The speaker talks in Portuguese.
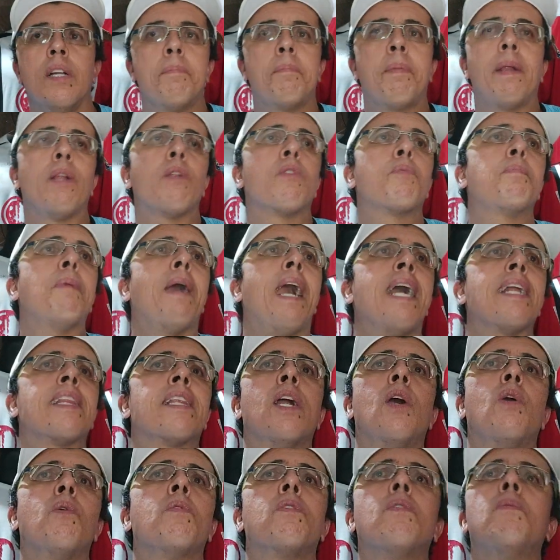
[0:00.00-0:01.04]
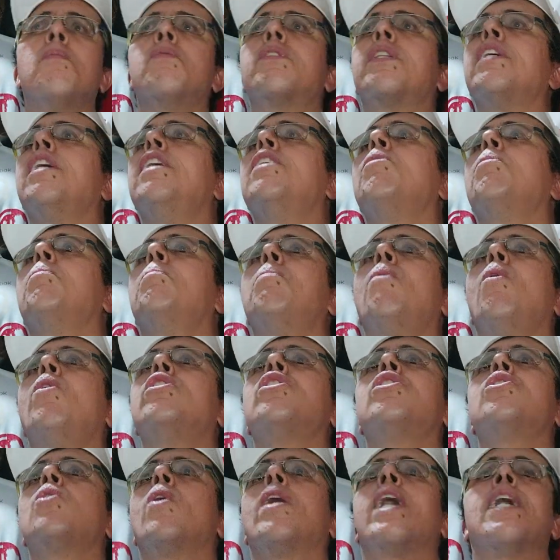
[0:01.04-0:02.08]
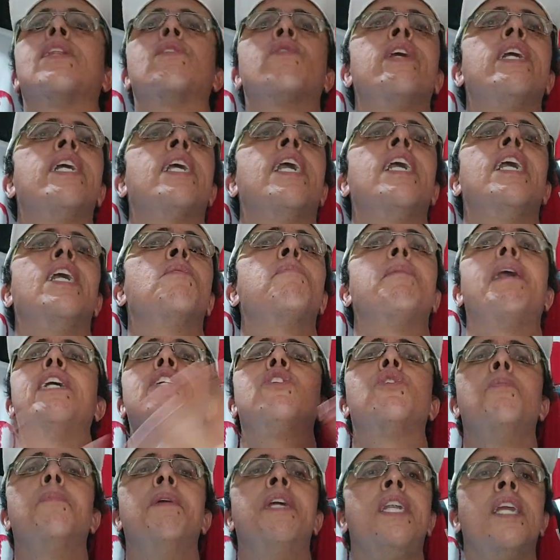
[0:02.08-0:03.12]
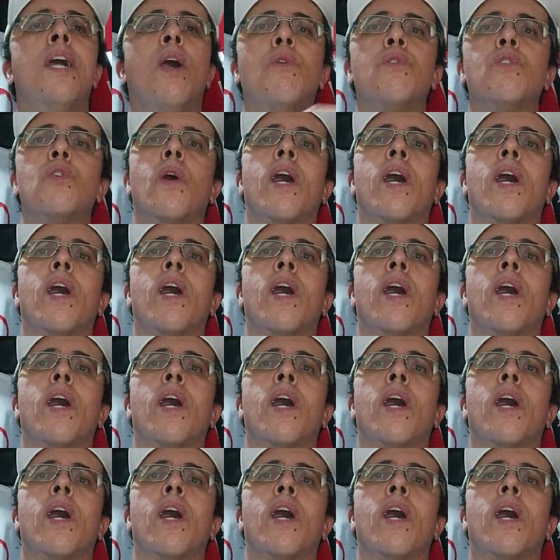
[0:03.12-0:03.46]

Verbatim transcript: Preço padrão, um monte de jogador ganhando mais de 1 milhão.